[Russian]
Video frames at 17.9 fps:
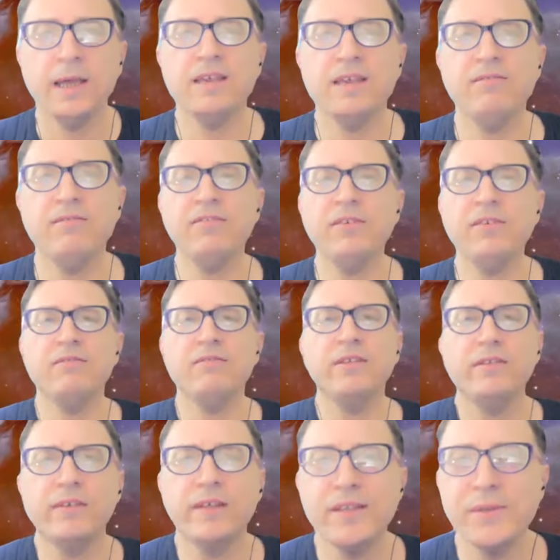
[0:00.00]
И в эфире
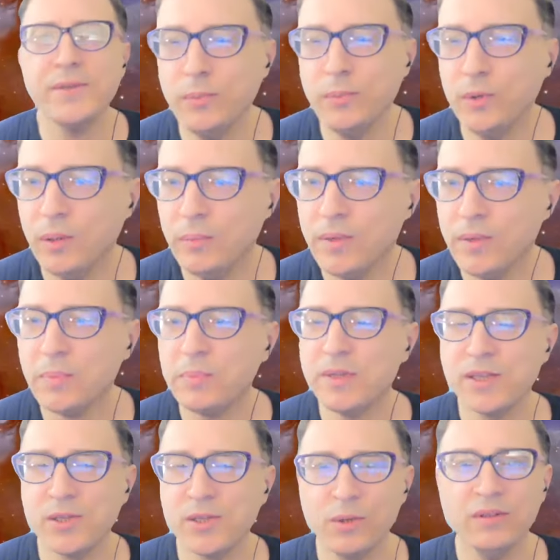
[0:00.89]
Винвинзум номер
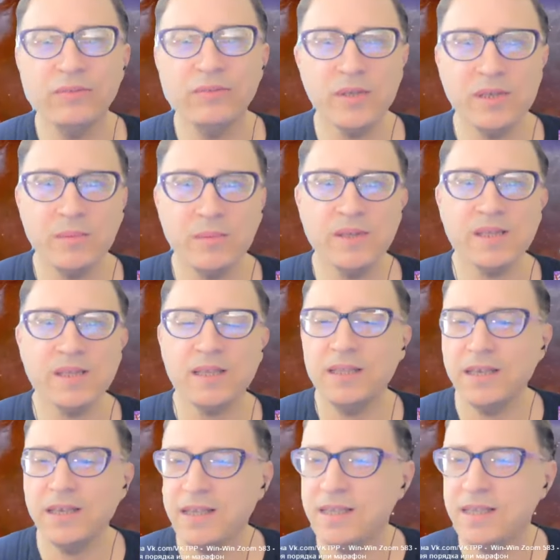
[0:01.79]

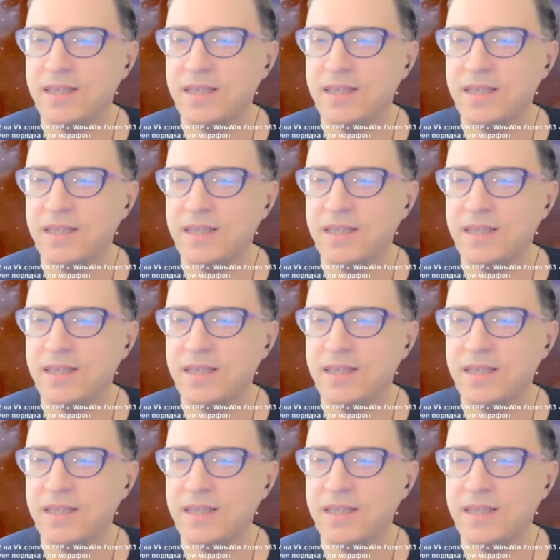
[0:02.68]
583.